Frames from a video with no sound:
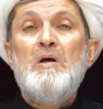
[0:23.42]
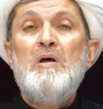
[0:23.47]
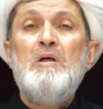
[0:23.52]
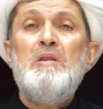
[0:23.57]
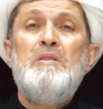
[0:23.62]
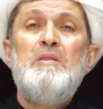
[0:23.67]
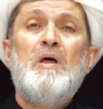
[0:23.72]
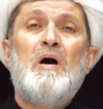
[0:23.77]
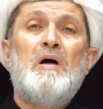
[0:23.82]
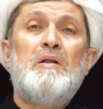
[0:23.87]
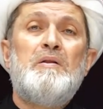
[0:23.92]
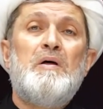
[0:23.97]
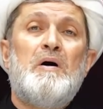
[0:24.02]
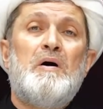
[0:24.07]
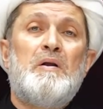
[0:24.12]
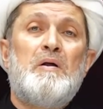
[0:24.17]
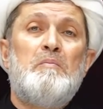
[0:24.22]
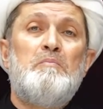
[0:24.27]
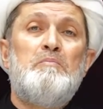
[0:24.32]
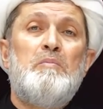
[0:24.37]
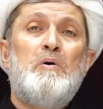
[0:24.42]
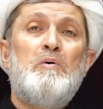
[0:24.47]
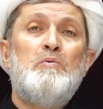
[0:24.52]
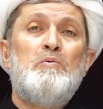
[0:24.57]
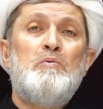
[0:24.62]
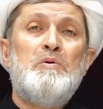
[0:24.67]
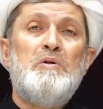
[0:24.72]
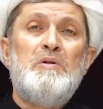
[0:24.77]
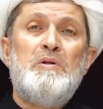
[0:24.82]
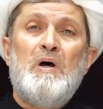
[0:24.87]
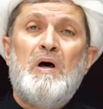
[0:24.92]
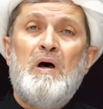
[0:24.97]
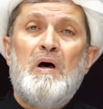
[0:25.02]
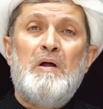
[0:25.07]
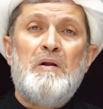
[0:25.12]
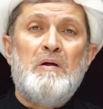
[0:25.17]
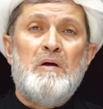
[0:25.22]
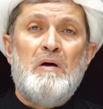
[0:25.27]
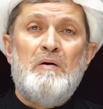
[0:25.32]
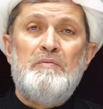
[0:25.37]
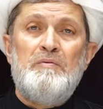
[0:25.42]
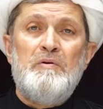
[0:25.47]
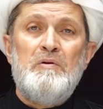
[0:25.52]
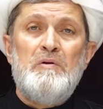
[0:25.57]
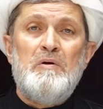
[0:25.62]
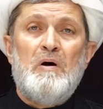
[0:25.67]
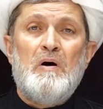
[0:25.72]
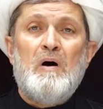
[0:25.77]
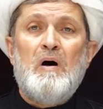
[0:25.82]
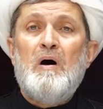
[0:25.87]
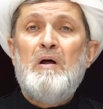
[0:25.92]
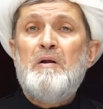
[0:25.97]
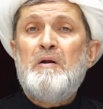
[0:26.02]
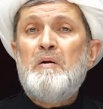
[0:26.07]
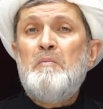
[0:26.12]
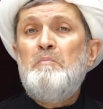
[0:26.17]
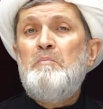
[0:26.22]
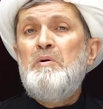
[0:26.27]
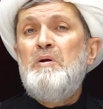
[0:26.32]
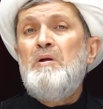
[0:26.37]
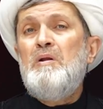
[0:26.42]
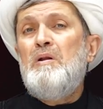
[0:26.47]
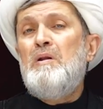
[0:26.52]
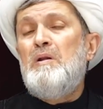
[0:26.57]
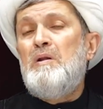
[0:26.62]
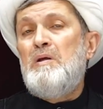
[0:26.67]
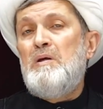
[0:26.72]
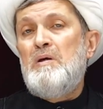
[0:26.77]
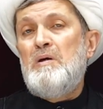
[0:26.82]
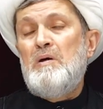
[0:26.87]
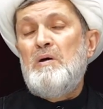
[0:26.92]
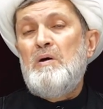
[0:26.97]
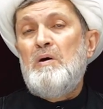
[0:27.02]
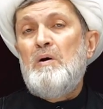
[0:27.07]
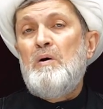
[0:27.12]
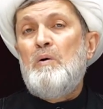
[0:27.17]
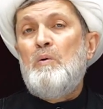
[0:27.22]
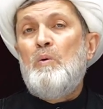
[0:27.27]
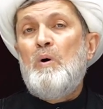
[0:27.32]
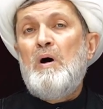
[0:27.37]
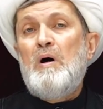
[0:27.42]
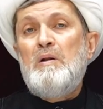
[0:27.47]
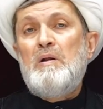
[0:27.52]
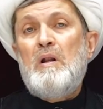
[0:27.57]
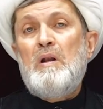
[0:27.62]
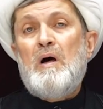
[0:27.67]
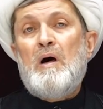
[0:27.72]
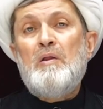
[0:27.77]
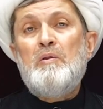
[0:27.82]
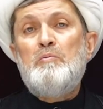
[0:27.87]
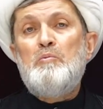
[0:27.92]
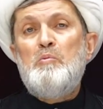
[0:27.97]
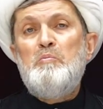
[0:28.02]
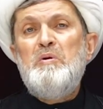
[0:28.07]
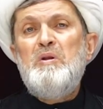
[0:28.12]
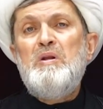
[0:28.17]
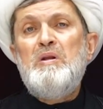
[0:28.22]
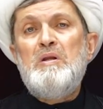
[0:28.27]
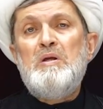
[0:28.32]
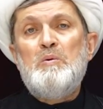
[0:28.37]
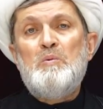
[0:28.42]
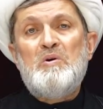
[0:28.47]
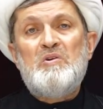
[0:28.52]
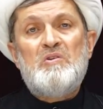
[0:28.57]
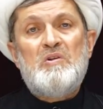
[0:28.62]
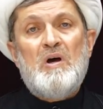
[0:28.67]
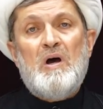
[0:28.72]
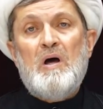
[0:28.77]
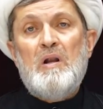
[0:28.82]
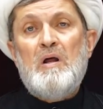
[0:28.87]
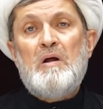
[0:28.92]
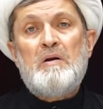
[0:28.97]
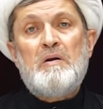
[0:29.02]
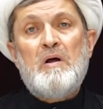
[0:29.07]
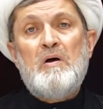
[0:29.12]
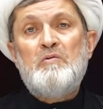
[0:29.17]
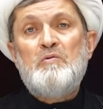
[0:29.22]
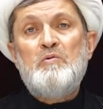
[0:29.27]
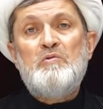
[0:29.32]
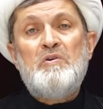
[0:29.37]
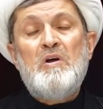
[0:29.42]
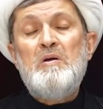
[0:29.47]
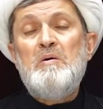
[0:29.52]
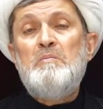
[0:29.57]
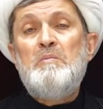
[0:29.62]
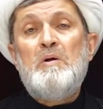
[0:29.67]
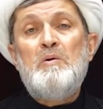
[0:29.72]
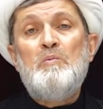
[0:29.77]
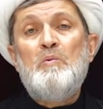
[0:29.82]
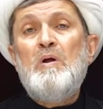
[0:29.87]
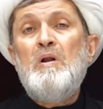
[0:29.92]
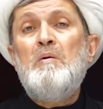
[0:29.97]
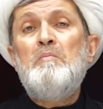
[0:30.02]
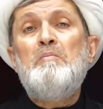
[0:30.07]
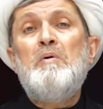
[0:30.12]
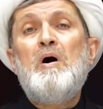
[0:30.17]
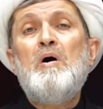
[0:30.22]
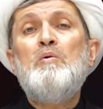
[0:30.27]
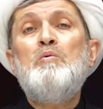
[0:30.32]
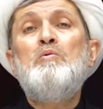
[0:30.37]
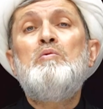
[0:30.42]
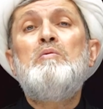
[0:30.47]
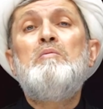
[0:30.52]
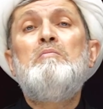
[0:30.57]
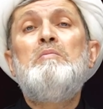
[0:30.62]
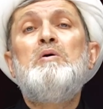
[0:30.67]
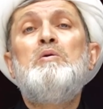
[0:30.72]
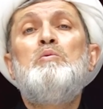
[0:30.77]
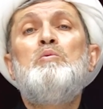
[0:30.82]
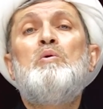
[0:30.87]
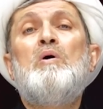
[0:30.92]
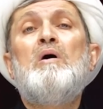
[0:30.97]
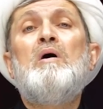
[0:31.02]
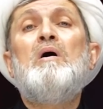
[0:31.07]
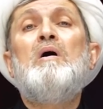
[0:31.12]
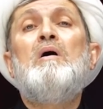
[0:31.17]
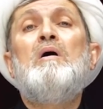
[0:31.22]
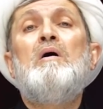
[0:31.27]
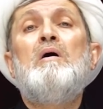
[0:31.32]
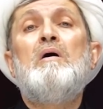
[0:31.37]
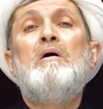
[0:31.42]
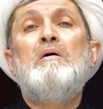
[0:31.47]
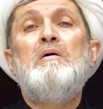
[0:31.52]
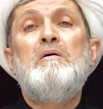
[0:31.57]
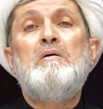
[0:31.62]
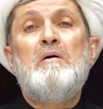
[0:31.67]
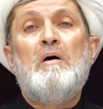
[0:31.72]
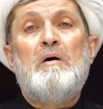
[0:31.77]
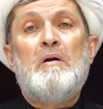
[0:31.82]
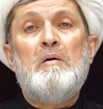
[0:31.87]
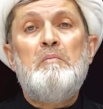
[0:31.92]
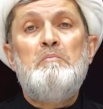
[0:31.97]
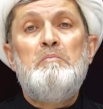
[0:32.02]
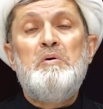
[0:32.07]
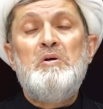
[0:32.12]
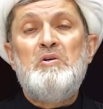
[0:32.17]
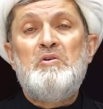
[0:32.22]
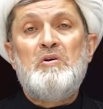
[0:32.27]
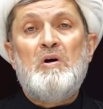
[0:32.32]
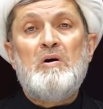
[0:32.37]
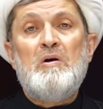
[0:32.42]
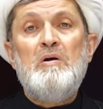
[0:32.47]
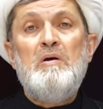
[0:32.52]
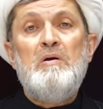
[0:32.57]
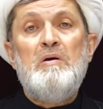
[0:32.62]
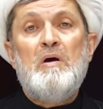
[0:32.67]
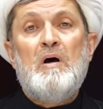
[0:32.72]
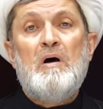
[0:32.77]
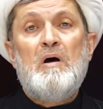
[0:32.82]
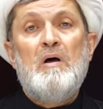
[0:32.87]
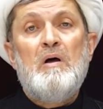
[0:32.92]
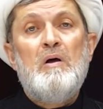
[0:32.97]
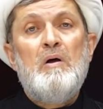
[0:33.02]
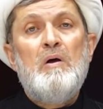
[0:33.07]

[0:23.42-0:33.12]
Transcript: إذ نادى ربه نداء خفيا قال رب إني وهنا العظم مني واشتعل الراس شيبا ولم اكن بدعائك ربي شقيا